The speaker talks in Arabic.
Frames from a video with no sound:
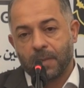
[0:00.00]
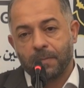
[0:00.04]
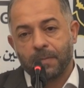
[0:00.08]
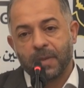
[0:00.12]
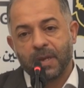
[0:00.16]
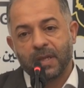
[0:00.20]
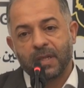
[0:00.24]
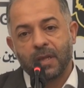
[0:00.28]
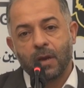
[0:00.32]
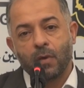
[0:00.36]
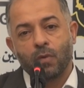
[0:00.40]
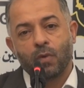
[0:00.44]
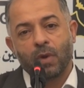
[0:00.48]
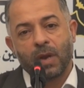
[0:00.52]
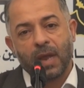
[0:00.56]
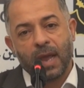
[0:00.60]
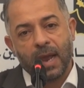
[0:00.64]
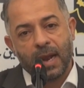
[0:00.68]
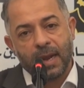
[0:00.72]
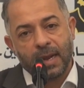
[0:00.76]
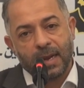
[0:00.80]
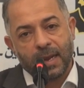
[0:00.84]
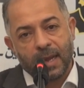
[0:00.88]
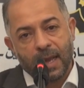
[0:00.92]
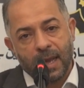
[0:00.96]

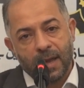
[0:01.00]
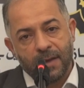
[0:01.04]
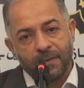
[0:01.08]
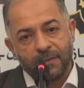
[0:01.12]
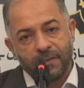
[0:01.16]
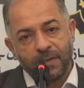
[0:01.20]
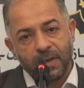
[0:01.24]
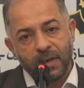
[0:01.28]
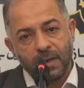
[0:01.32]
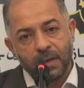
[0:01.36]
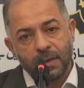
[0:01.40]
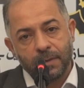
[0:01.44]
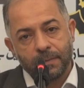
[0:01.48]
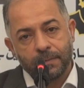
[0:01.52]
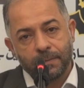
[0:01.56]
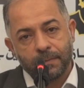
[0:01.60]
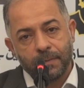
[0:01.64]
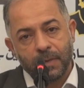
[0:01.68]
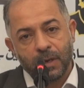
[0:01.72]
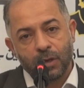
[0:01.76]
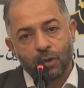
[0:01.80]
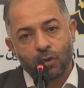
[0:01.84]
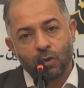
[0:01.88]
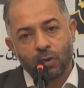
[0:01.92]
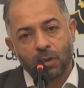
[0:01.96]
بدورها الكافي
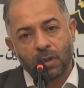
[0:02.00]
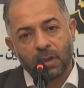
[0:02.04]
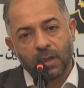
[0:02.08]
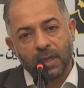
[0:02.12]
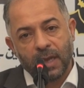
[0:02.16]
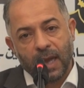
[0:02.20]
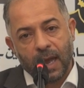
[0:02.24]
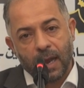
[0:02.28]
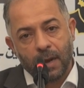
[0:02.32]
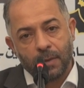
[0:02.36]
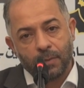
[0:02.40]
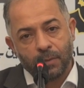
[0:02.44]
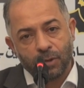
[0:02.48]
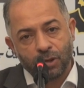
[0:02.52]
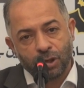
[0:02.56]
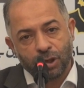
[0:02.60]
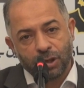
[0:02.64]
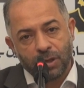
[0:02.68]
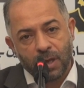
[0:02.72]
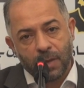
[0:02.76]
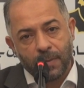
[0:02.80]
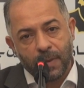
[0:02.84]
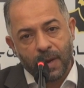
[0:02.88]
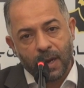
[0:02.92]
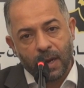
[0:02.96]
لتطلع
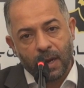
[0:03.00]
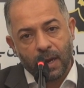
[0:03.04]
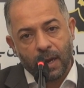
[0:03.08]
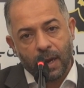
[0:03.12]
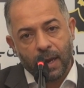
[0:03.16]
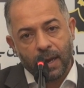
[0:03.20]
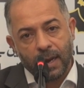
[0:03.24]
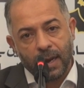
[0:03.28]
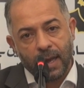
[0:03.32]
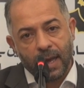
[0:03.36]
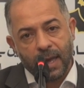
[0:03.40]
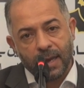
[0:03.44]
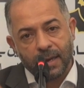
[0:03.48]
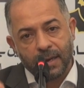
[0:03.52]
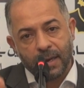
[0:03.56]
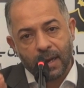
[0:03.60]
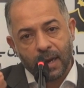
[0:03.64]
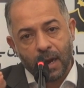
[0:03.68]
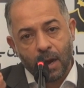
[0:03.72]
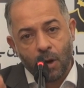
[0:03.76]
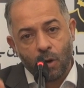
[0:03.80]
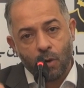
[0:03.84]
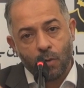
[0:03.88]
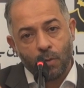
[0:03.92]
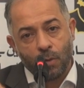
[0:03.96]
المجتمع على أن
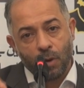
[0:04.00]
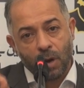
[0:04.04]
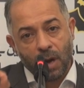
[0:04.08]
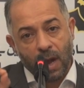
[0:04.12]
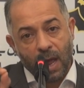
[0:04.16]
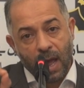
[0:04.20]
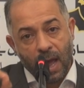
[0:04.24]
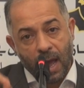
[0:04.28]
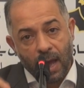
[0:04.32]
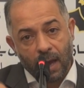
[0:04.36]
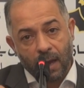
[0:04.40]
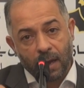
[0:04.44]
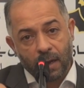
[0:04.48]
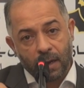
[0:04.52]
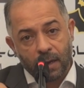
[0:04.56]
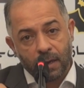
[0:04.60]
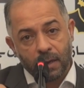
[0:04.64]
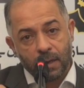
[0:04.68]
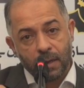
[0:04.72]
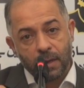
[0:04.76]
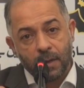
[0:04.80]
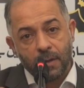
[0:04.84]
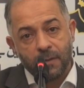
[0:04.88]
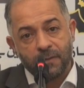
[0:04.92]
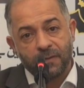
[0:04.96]
لهم الحق
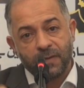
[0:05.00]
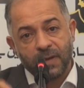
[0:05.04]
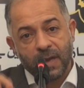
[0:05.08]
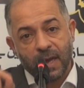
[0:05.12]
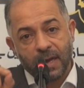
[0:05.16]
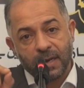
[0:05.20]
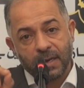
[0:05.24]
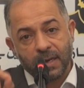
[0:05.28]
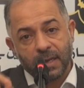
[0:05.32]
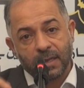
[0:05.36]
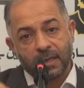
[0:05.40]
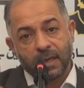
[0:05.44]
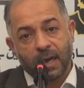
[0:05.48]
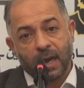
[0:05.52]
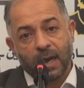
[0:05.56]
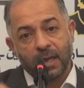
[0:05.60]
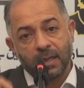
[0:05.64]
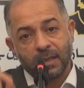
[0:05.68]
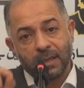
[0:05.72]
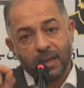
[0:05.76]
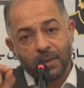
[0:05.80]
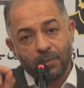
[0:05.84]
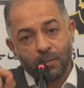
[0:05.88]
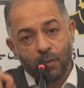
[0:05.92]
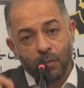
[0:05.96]
في أن
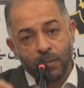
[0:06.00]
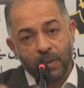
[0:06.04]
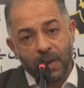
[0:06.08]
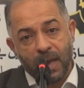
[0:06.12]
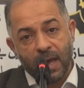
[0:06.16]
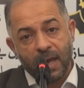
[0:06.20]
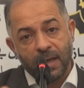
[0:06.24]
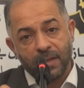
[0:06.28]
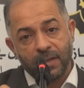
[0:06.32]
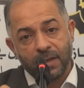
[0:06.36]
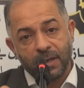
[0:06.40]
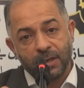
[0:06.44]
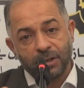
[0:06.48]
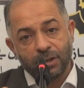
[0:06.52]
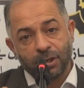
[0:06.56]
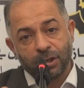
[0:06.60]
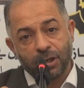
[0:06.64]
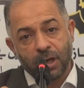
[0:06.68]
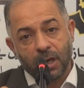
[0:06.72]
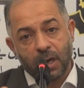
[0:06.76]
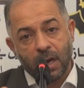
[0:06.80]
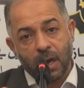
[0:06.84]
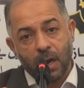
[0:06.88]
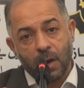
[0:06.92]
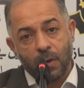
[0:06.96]
يتقدموا بهذه
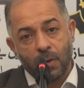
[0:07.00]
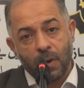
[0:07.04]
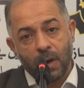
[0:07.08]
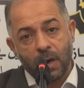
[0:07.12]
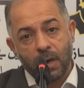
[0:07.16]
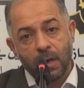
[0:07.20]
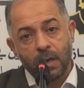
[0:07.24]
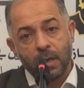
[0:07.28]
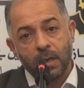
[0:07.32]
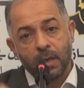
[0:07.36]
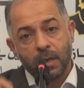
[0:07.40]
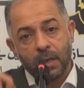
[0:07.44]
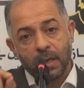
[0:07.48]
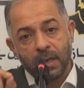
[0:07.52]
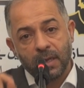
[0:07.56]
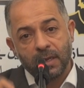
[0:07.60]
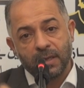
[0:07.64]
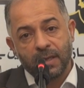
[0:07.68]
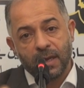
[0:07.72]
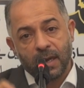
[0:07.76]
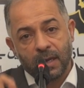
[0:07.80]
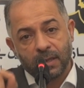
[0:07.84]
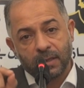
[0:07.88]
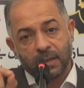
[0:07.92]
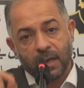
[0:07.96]
الشكاوى
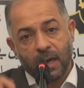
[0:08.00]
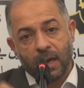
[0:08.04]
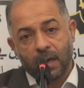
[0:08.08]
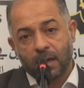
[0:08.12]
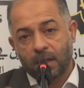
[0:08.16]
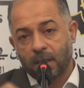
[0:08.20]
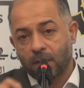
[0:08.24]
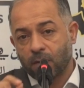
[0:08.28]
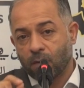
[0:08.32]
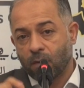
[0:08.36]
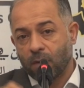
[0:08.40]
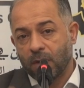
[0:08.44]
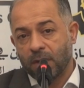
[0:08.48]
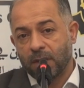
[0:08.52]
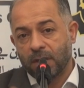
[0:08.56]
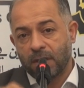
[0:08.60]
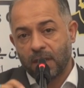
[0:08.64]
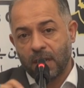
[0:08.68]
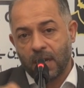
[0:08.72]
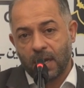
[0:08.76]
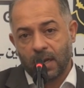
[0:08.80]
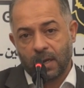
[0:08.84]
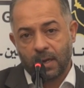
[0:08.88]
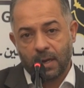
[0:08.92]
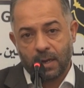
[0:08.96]
إذا تعرضوا
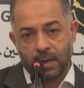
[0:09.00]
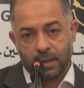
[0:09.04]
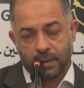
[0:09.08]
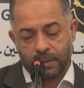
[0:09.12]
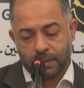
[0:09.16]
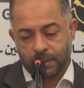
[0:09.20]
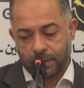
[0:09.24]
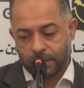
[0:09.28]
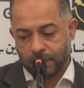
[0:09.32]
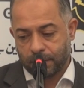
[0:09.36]
لانتهاكات